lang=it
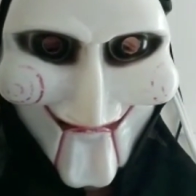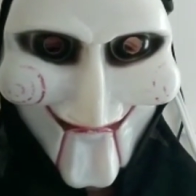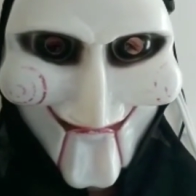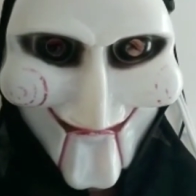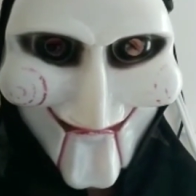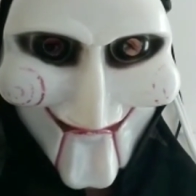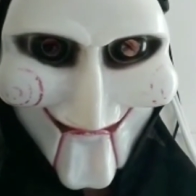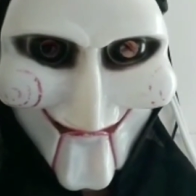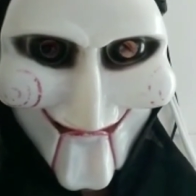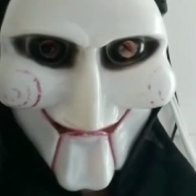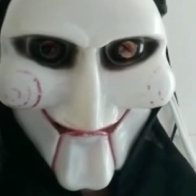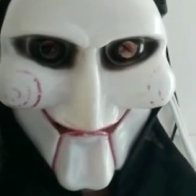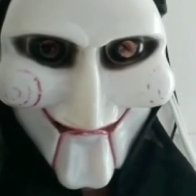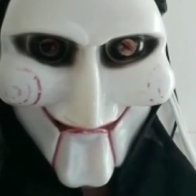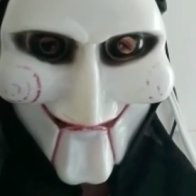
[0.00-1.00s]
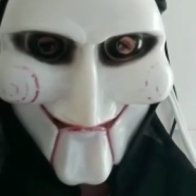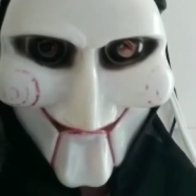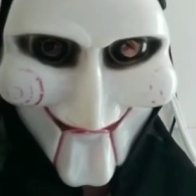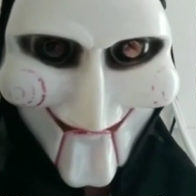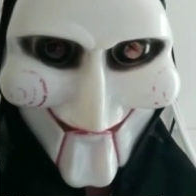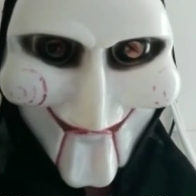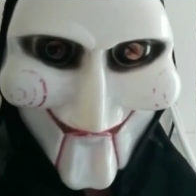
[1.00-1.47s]
perché
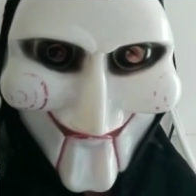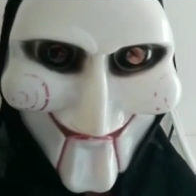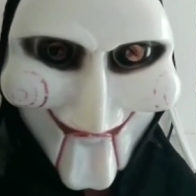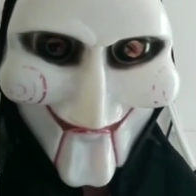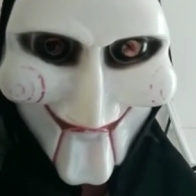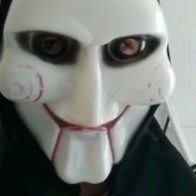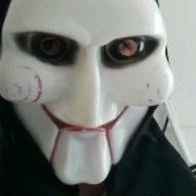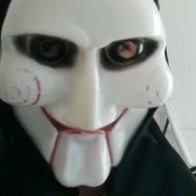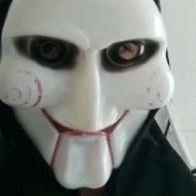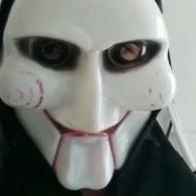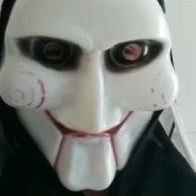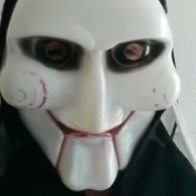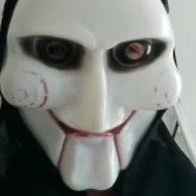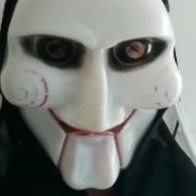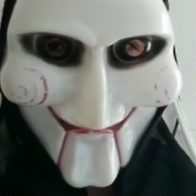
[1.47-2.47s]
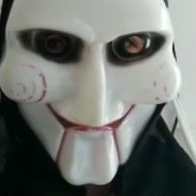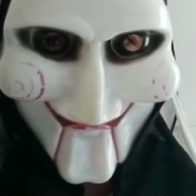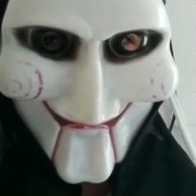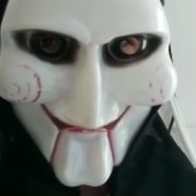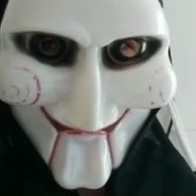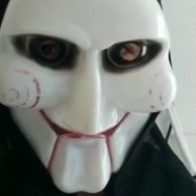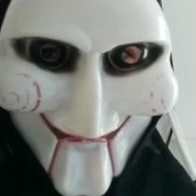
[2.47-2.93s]
sì, la Juve gioca un
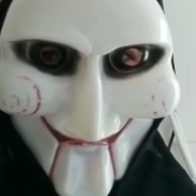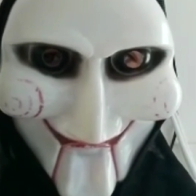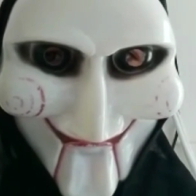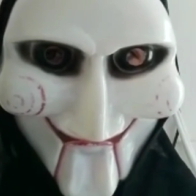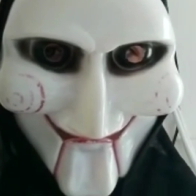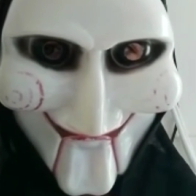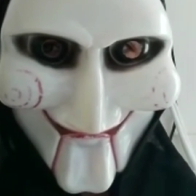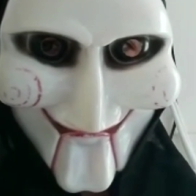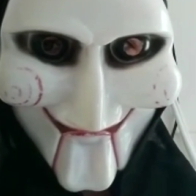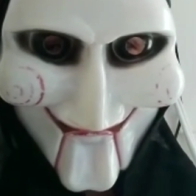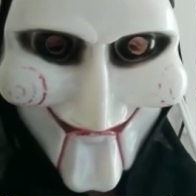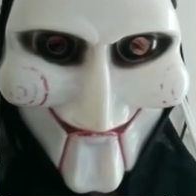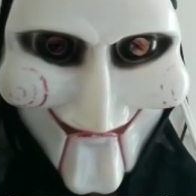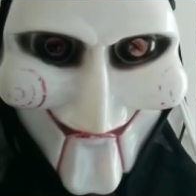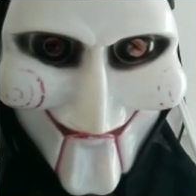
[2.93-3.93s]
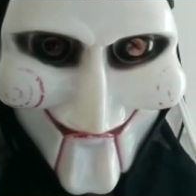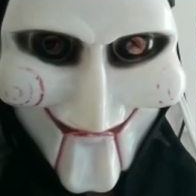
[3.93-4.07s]
calcio di,